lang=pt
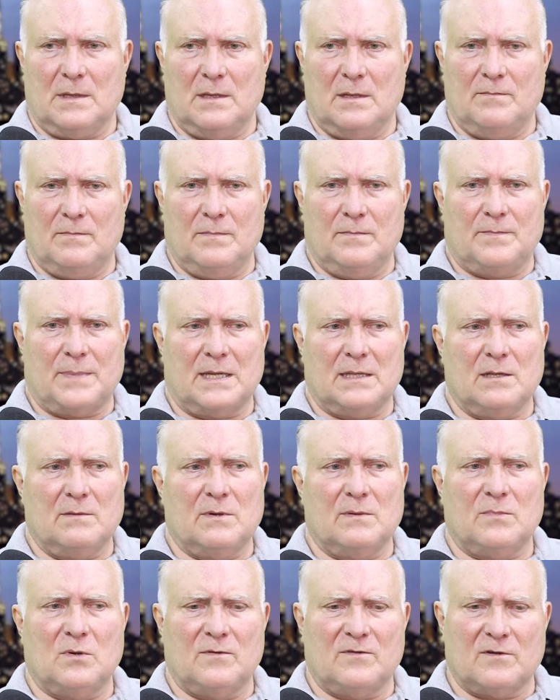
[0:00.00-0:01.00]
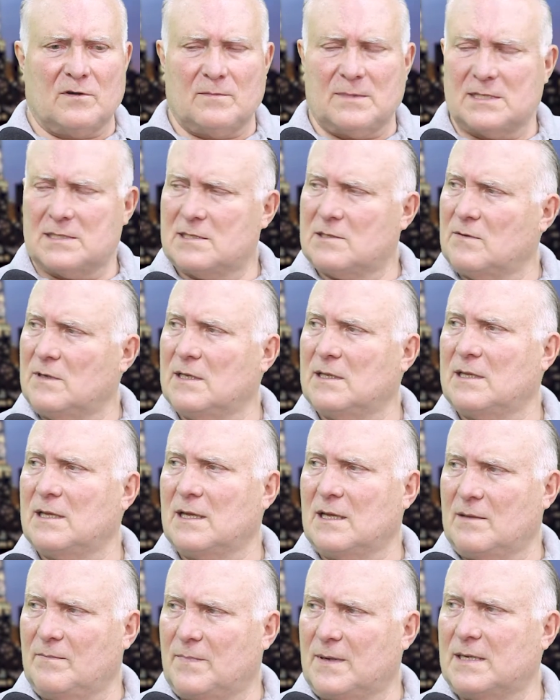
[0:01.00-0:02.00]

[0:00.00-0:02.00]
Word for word: e para ter uma boa formação ele tem que